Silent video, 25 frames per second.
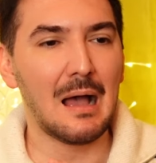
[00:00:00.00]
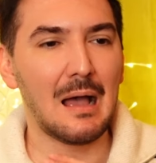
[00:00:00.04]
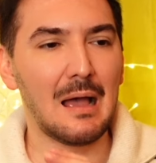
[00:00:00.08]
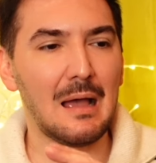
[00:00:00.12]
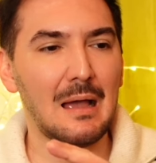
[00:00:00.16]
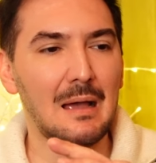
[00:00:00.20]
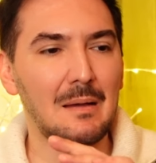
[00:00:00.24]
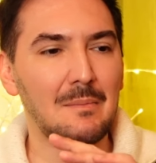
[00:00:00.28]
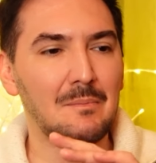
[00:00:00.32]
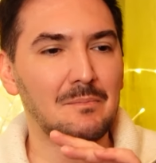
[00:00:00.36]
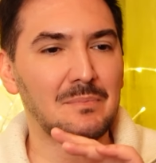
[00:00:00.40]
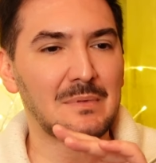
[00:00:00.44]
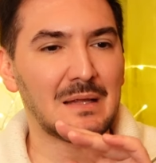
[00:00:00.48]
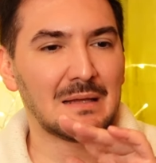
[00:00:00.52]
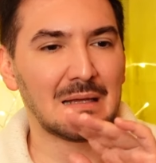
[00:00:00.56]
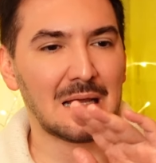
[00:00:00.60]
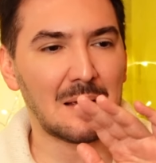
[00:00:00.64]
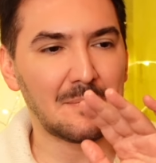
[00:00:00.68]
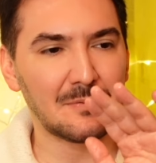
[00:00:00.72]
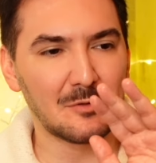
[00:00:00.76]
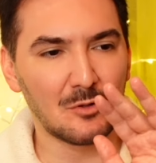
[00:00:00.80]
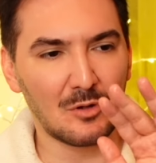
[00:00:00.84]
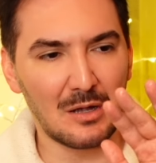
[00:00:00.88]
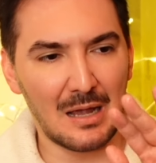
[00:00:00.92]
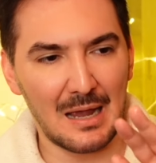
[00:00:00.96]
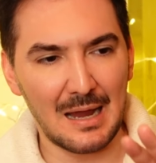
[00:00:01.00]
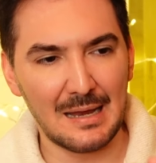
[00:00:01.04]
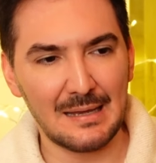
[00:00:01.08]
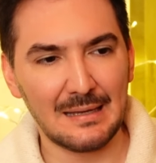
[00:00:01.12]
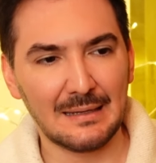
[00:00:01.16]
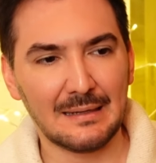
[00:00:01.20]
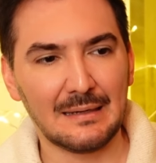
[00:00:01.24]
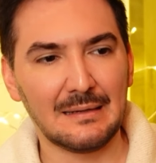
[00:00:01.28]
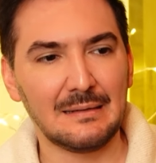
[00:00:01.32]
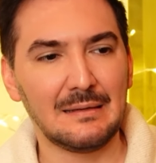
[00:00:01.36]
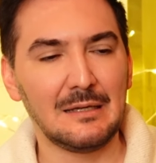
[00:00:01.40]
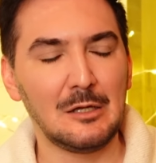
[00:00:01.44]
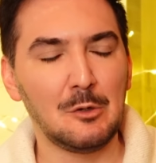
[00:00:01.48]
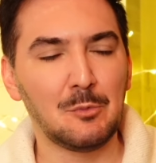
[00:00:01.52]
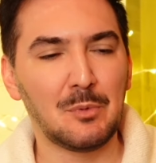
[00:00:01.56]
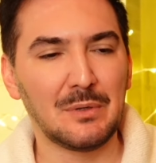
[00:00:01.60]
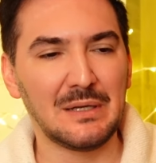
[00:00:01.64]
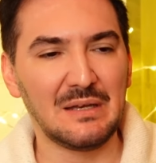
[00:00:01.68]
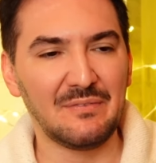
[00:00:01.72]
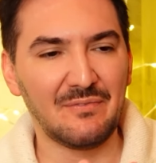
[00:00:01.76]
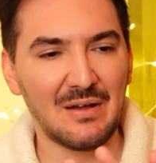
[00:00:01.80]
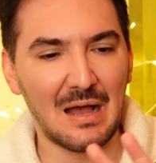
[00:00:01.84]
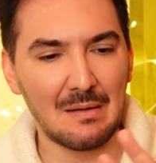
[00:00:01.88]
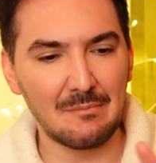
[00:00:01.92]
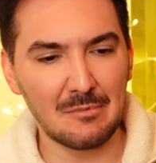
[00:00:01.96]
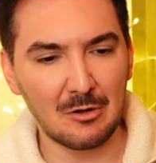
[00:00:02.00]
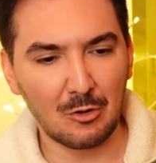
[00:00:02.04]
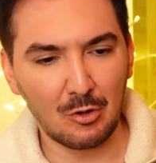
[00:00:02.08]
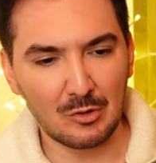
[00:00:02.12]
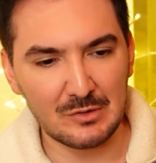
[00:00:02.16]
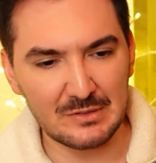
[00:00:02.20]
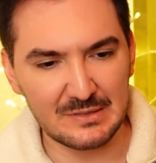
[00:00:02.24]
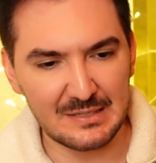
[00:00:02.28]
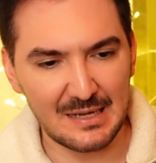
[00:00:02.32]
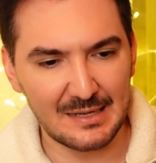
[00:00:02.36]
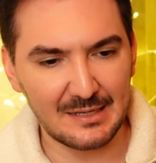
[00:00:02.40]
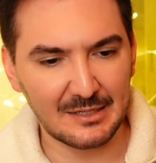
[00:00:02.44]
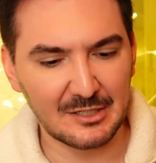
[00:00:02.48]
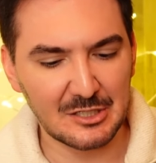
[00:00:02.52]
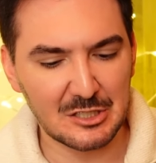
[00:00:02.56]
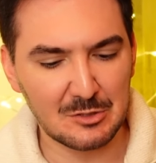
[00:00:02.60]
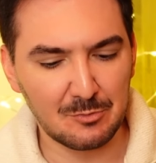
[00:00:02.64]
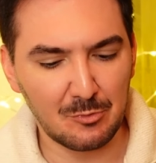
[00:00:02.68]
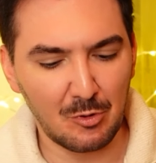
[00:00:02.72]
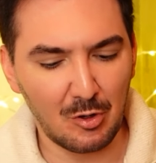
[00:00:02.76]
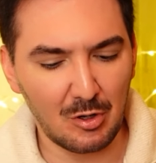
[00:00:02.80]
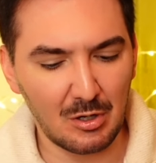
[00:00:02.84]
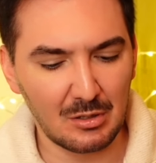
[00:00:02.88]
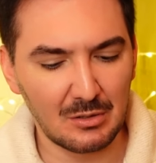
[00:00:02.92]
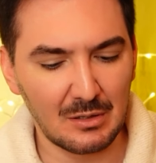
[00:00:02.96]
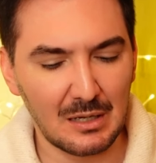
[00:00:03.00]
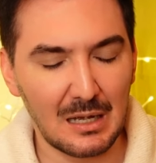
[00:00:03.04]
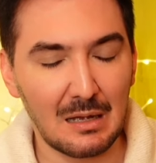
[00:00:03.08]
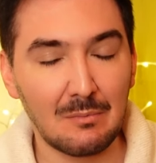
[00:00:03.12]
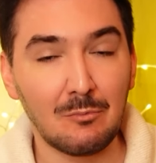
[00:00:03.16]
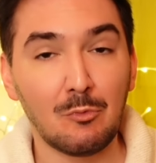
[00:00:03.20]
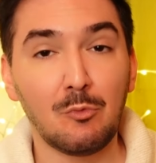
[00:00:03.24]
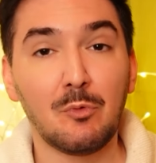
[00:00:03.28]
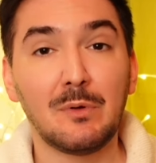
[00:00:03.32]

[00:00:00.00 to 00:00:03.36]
ähm, dann gab es noch einige, die über die Pharmakonzerne gesprochen haben.